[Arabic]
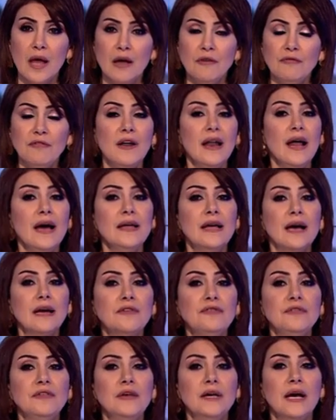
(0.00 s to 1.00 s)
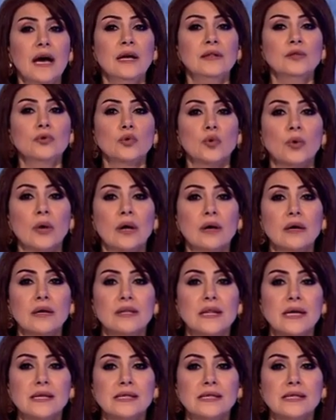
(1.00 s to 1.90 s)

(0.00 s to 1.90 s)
فلا يكفي ان تلقن